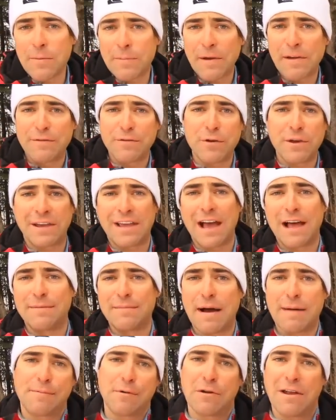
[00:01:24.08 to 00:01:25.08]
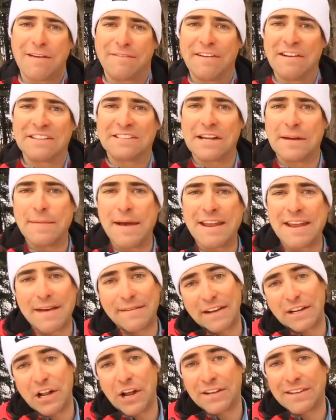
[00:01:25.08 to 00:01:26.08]
prévues également pour la fin de semaine
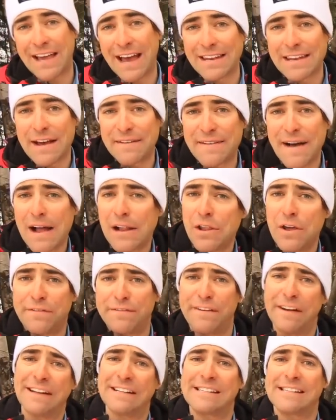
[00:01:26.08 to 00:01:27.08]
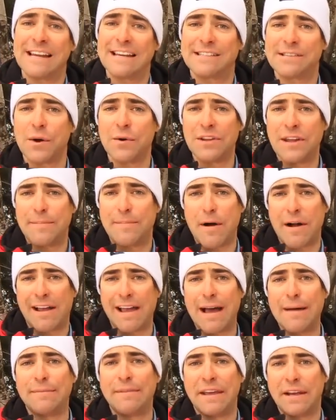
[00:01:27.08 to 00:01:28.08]
avec le carnaval de fin de saison des
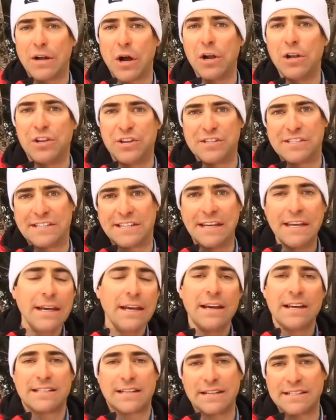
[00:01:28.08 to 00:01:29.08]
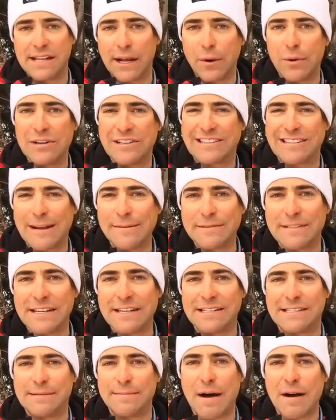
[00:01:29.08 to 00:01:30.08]
programmes d'école de ski. Ça se déroule samedi
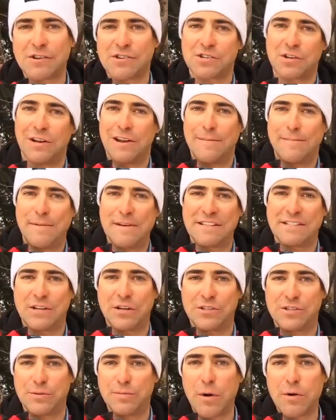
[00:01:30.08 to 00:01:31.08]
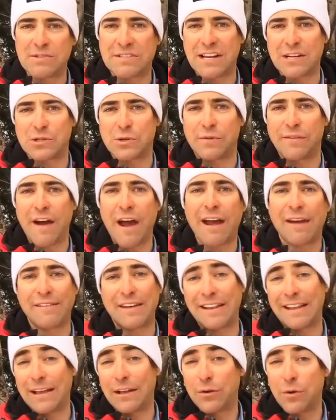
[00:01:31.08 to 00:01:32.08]
et dimanche sur les pistes du Mont-Saint-Sauveur
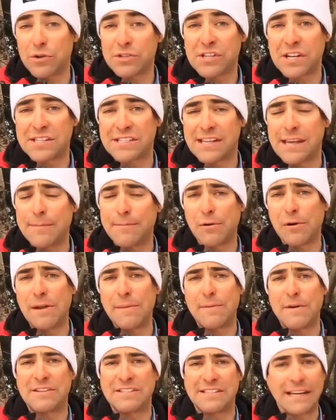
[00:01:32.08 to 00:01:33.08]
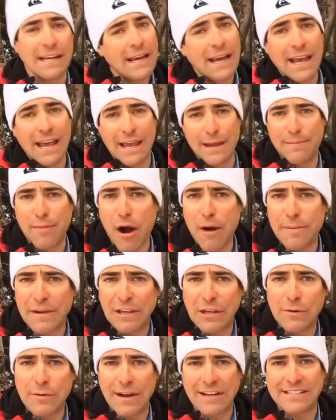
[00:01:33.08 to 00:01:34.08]
avec des courses de ski pour les petits et
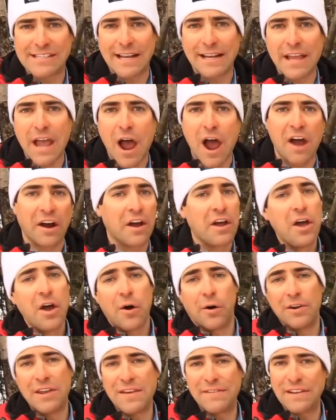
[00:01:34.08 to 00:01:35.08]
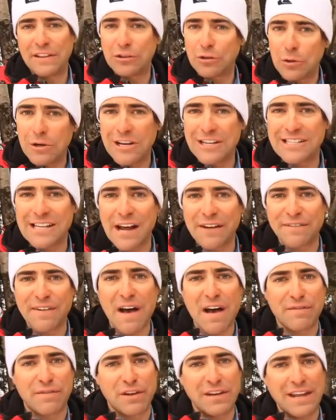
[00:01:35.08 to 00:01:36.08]
barbecue extérieur. On invite tous les enfants
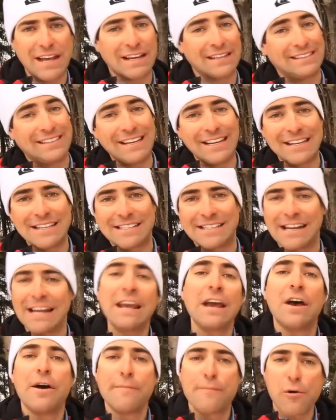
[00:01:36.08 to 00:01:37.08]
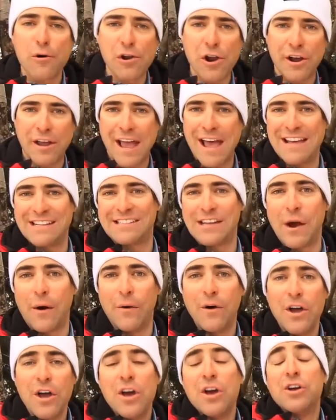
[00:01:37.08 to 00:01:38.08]
à venir déguisés pour l'occasion.
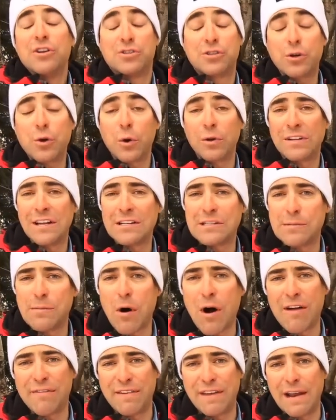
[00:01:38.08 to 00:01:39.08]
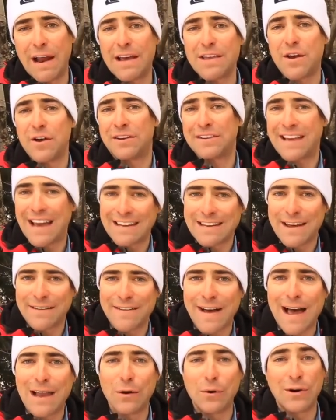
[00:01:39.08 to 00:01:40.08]
Du côté du Mont-Avila, il y a un
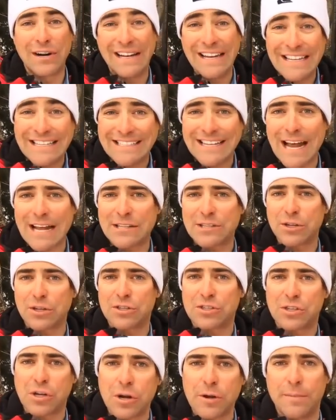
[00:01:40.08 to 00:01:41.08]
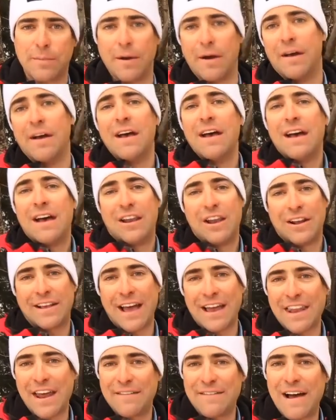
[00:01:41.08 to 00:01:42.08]
carnaval aux glissades sur tube. Le
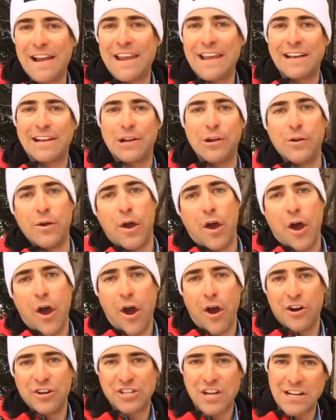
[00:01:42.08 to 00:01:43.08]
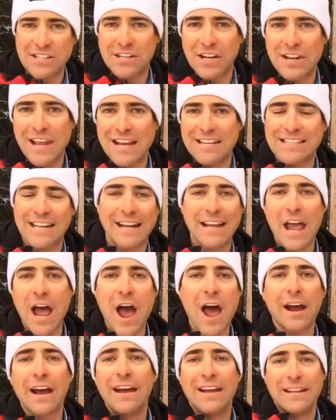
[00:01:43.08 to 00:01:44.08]
carnaval inclut un chansonnier
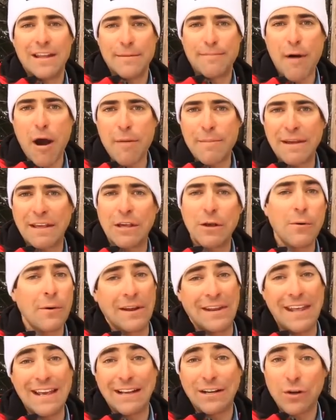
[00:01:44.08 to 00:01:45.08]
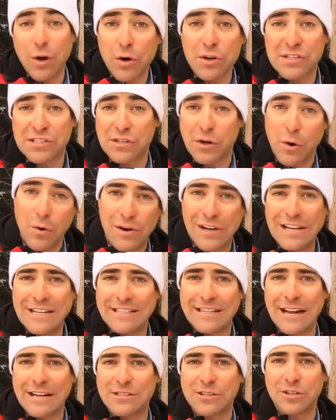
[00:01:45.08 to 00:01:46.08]
extérieur, des barbecues et des courses aux
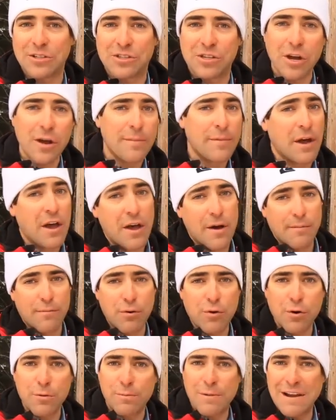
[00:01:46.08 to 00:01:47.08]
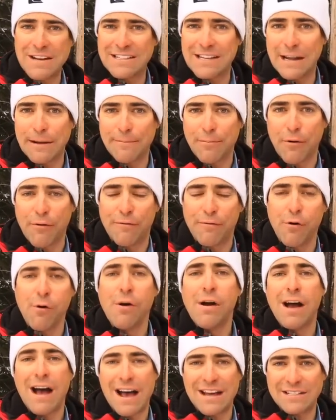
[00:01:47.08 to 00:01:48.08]
glissades sur tube. Beaucoup de plaisir pour vous
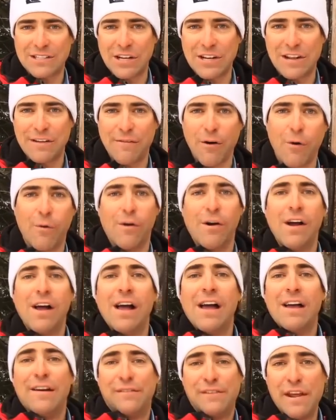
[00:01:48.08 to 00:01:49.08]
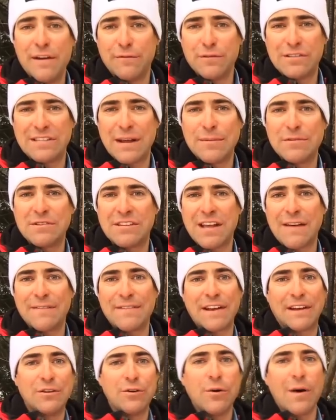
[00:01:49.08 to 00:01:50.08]
à ce niveau. Venez vous amuser
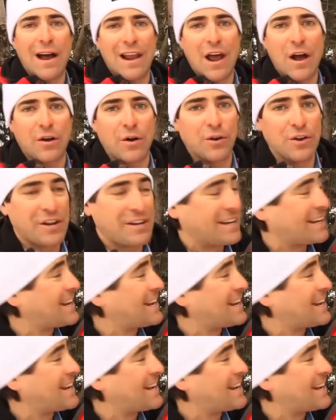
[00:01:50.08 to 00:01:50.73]
avec nous alors qu'on a des